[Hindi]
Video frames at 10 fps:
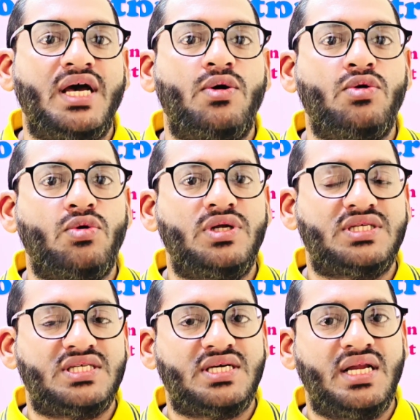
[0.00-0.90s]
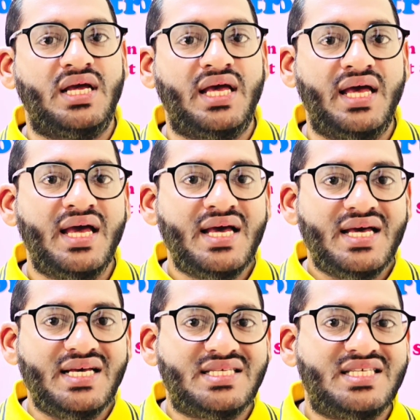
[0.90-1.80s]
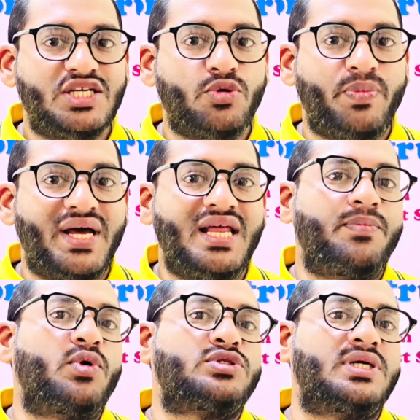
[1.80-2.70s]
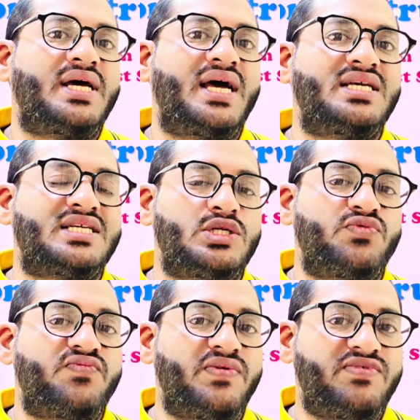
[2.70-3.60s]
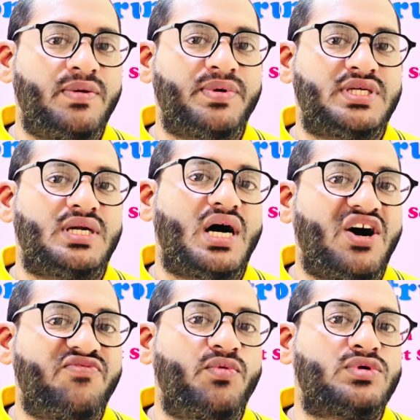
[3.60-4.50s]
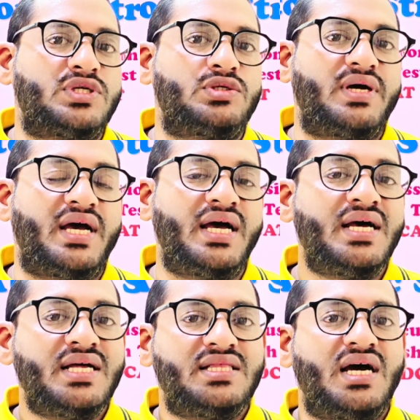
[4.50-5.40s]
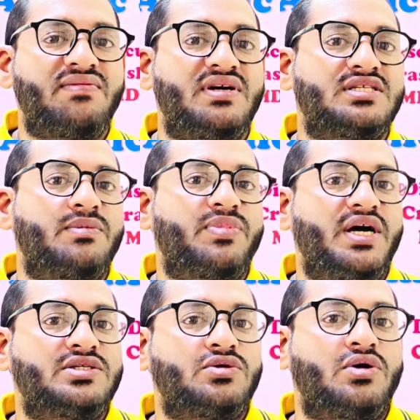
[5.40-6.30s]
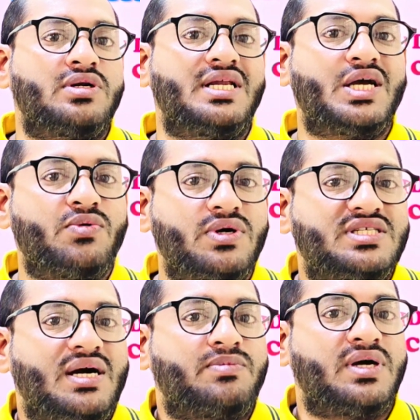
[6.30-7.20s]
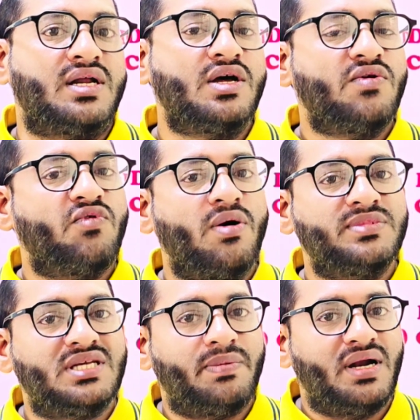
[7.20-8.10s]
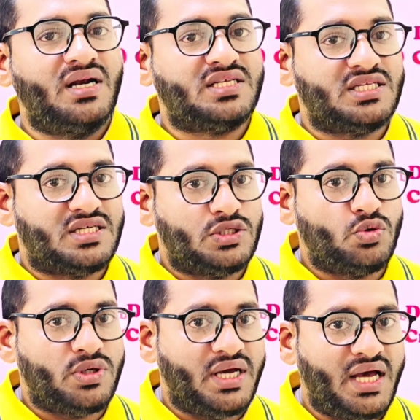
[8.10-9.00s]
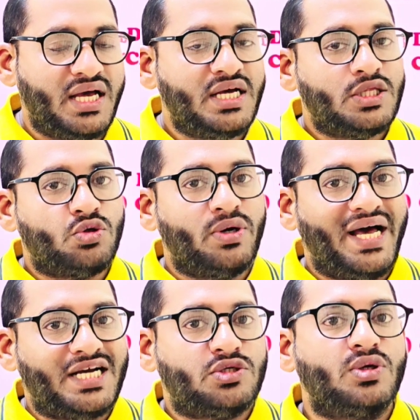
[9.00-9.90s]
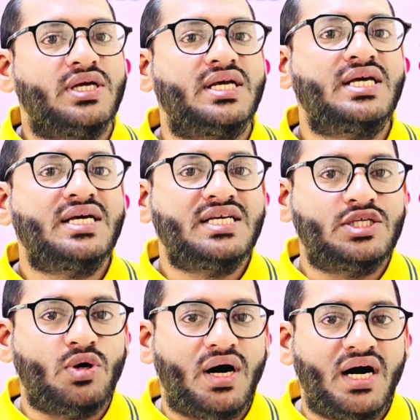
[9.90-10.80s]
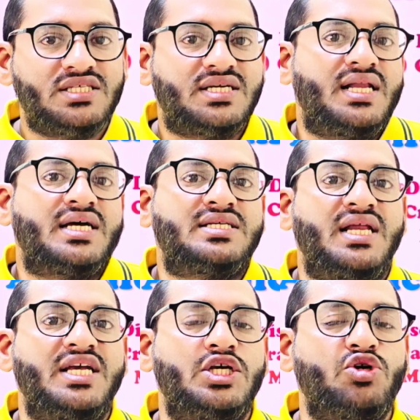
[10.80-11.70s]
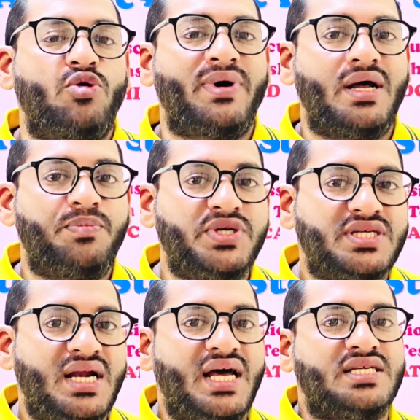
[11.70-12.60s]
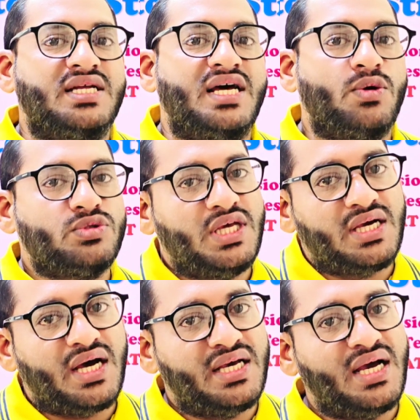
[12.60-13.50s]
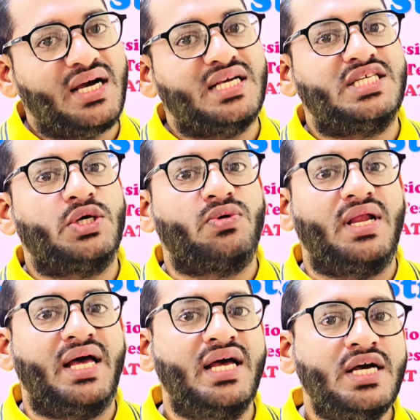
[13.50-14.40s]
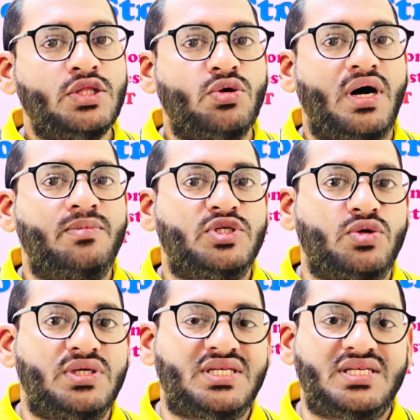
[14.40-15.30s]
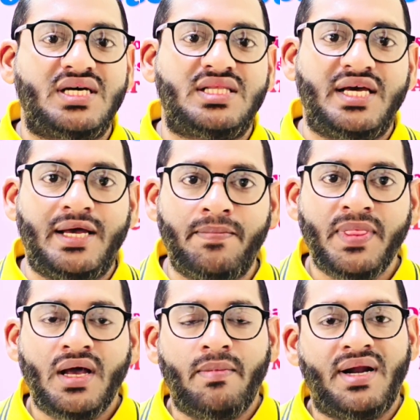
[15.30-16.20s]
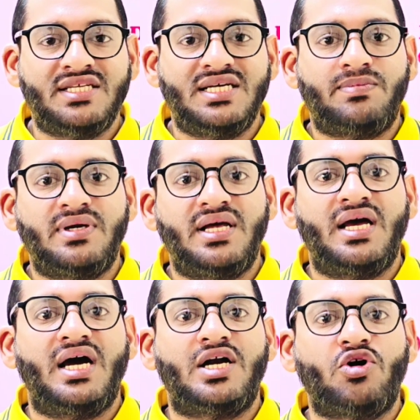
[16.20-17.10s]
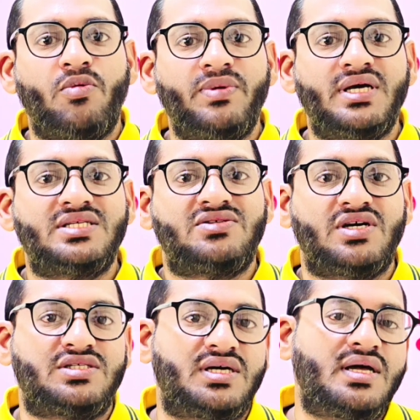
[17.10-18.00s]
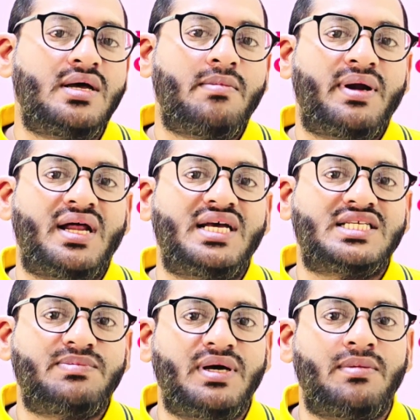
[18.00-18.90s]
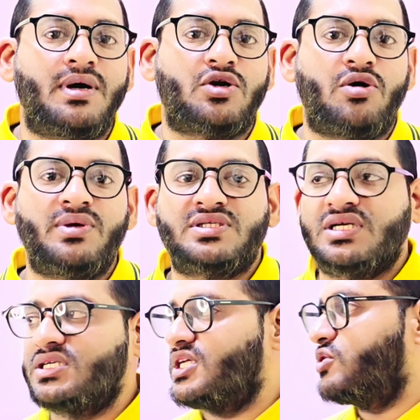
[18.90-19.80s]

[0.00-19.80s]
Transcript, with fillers: हैं उनको डिस्कस करेंगे इससे जो पहले पोर्शन है इसका जो फिफ्टी परसेंट हाफ पोर्शन जो है दैट वॉज कंपाइज्ड ऑन लिक्विड चैप्टर वो हम इससे पहले डिस्कस कर चुके हैं तो एक्चुअली ये जो आज का लेक्चर है ये जो हमारा पिछला लेक्चर है उसी का ही आगे सीक्वल है तो हम इसको डिस्कस करते हैं हमारा चैप्टर है अटोमिक स्ट्रक्चर बेटा इसमें हम अटोमिक स्ट्रक्चर के